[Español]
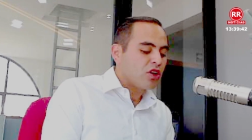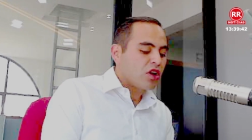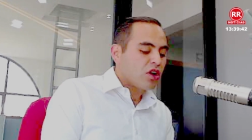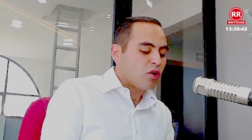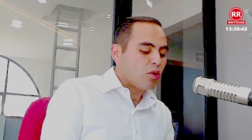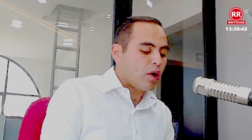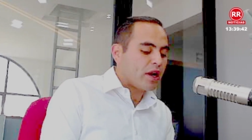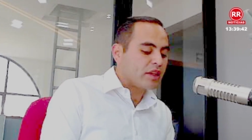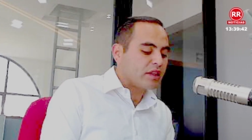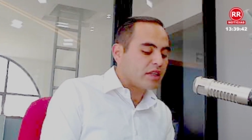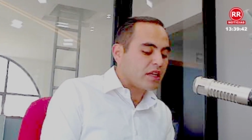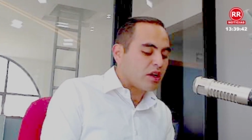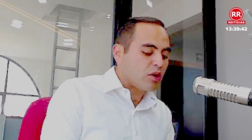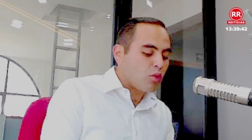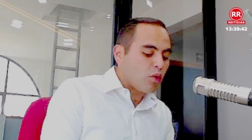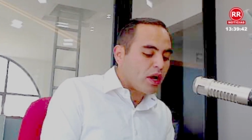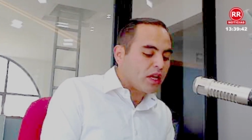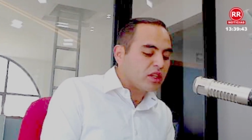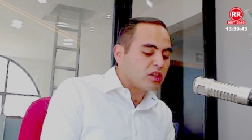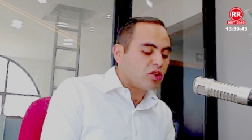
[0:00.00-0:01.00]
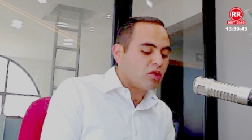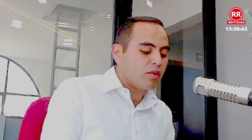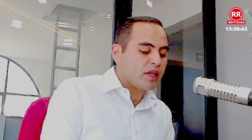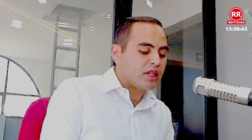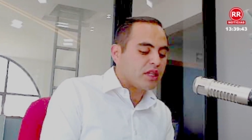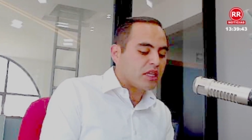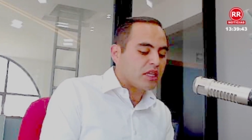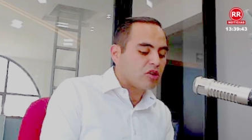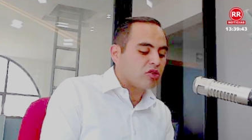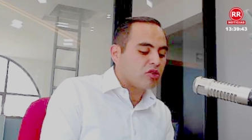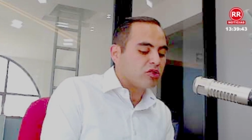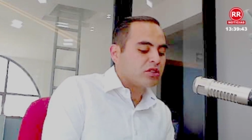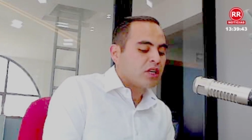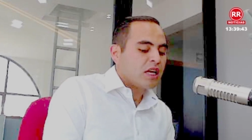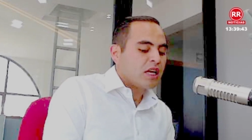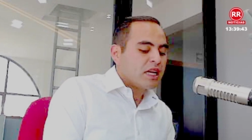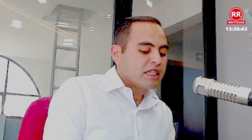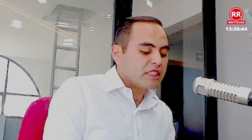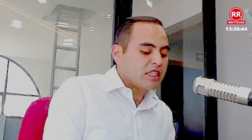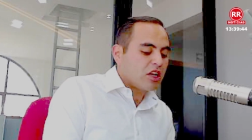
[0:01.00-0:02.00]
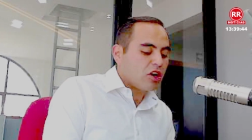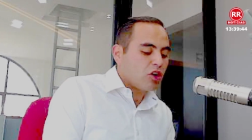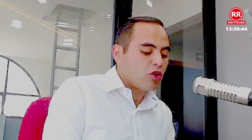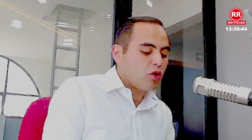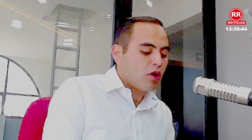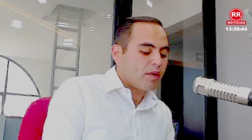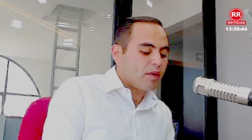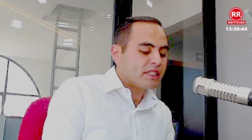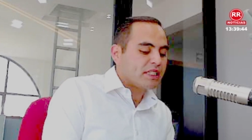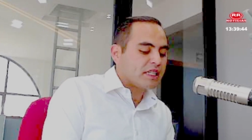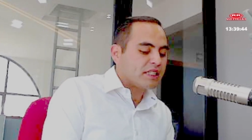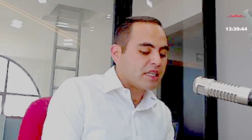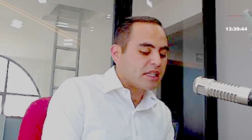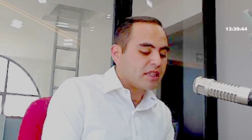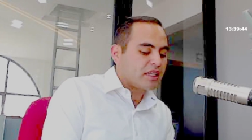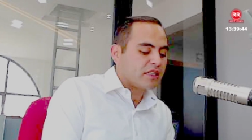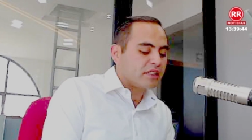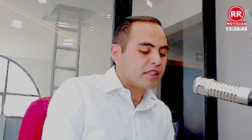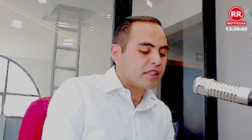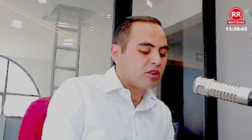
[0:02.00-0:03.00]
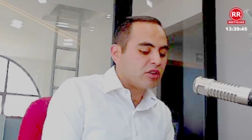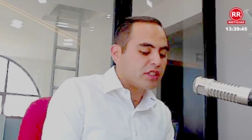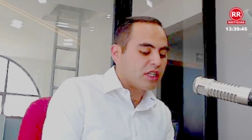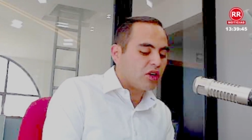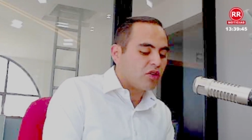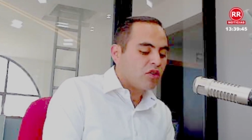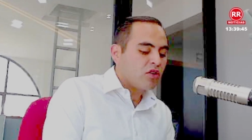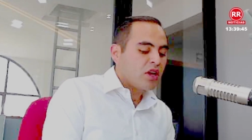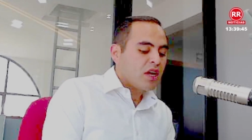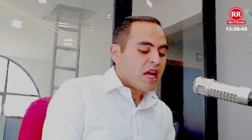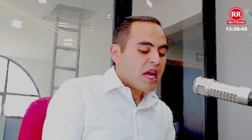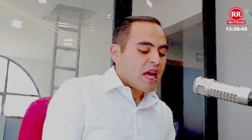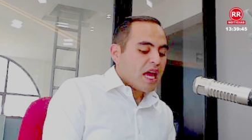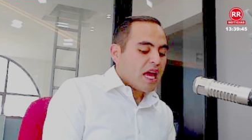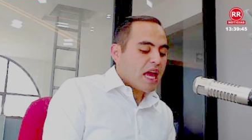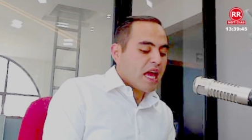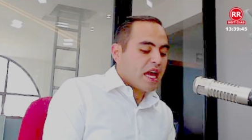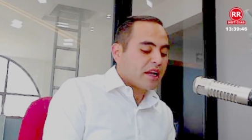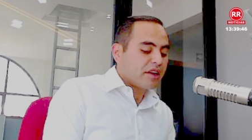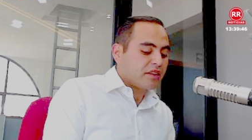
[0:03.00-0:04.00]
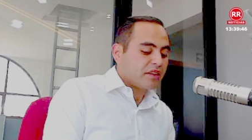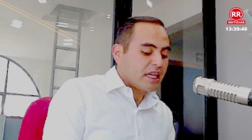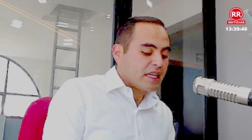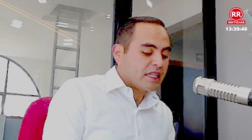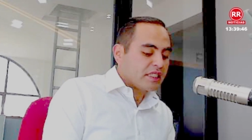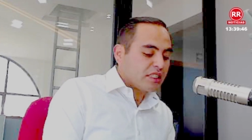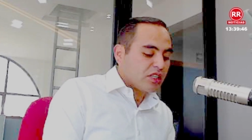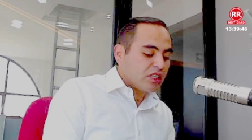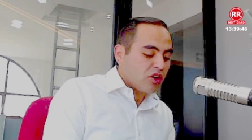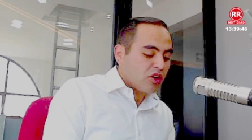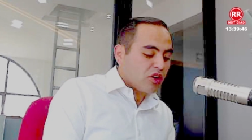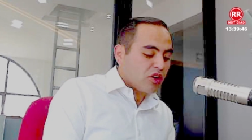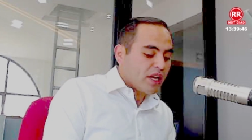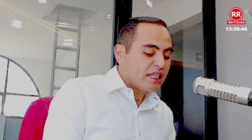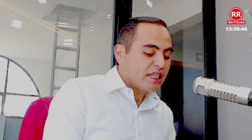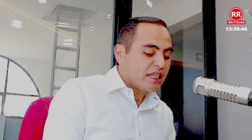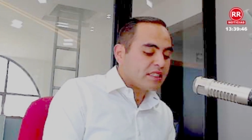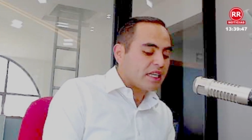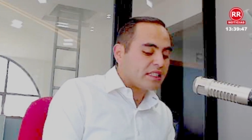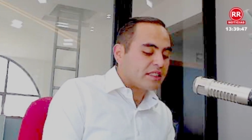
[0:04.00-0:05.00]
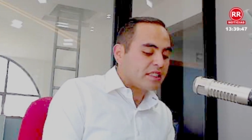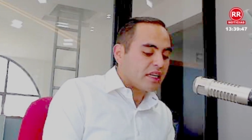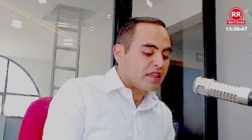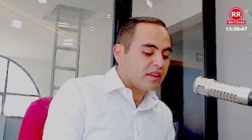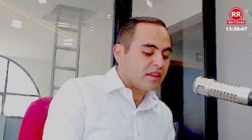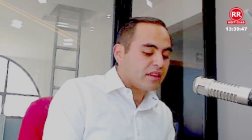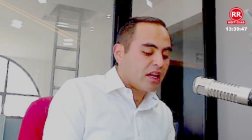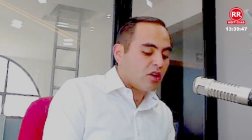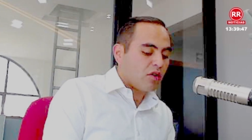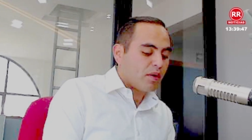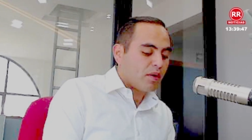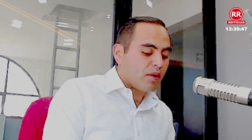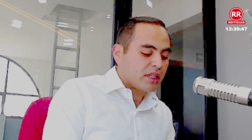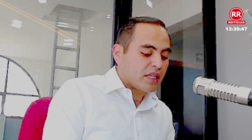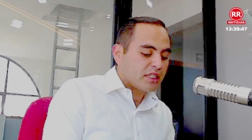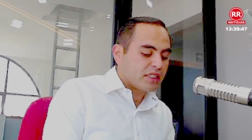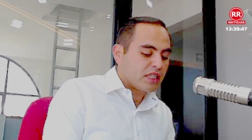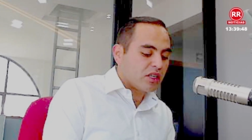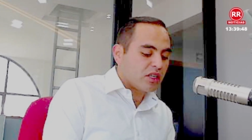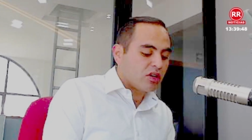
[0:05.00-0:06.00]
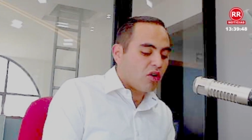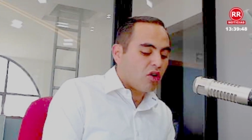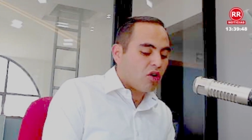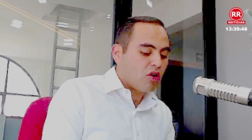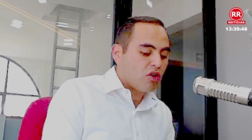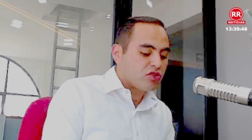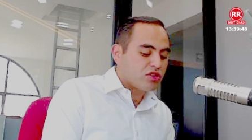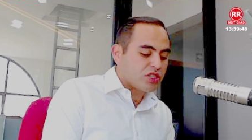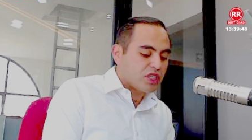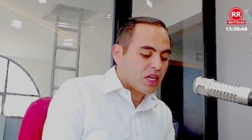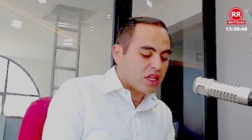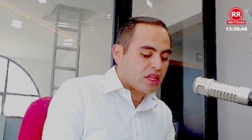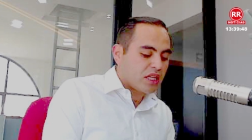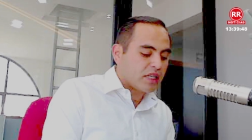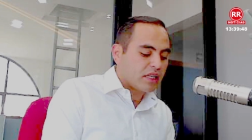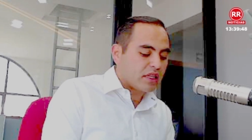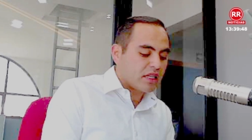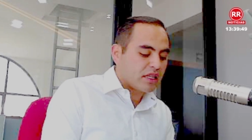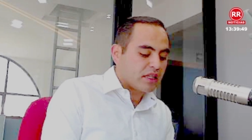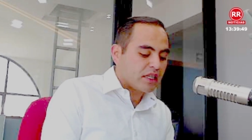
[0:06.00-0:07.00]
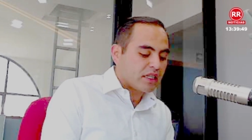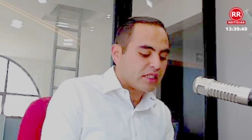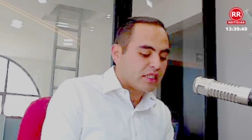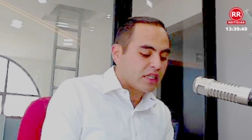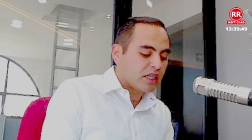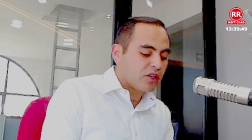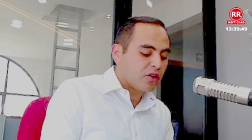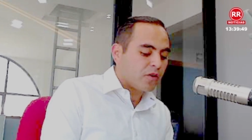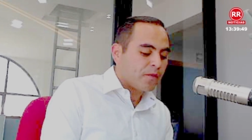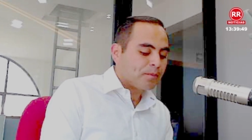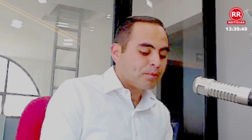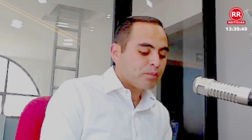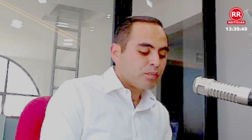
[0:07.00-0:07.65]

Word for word: 22 09 6000 extensiones 6095, 8075,